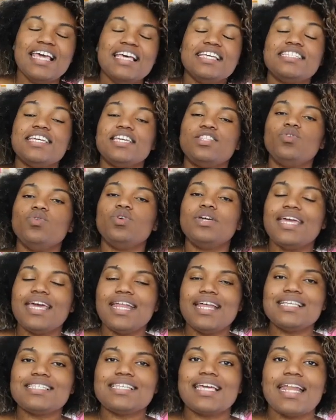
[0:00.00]
si tú
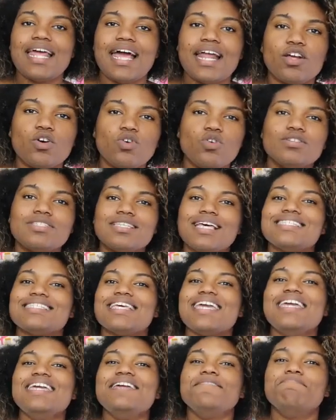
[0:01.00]
quieres crear cosas
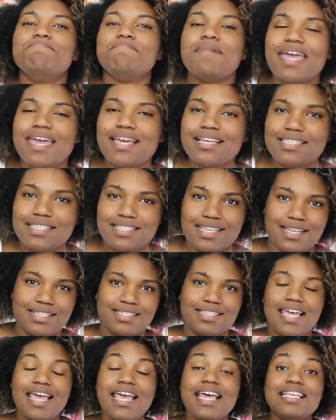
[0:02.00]

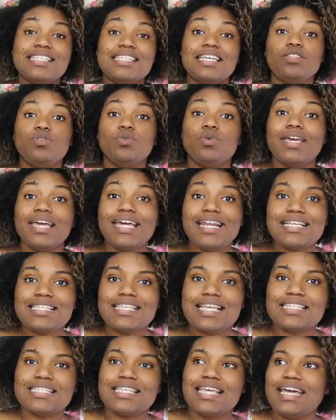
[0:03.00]
inmensas, si tú quieres
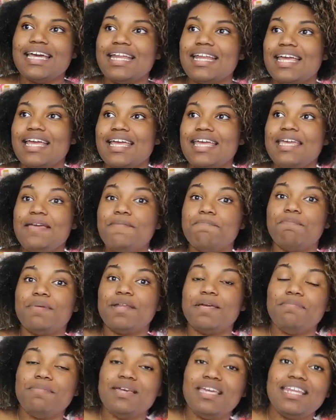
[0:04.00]
hacer
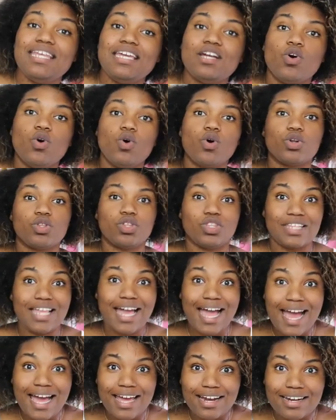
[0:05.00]
imprimir y
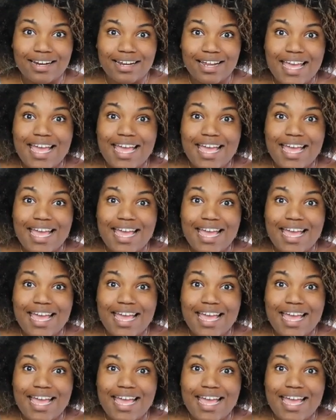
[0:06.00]
cortar,